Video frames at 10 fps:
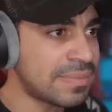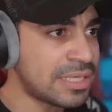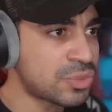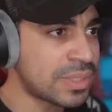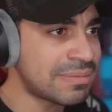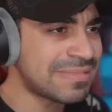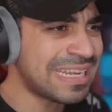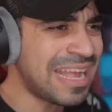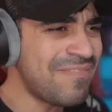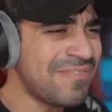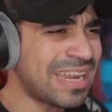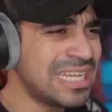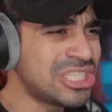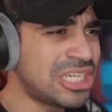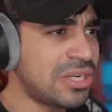بعد شوي يا عمي
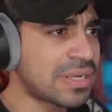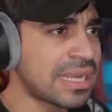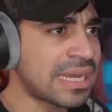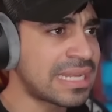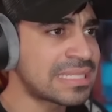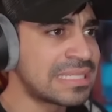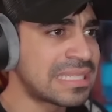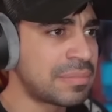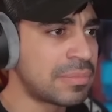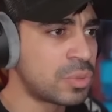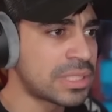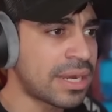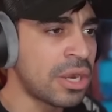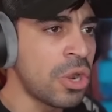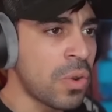رجع اوكي خلاص انزل من
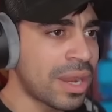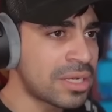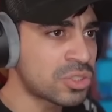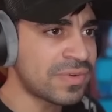الموتر خلينا نشوف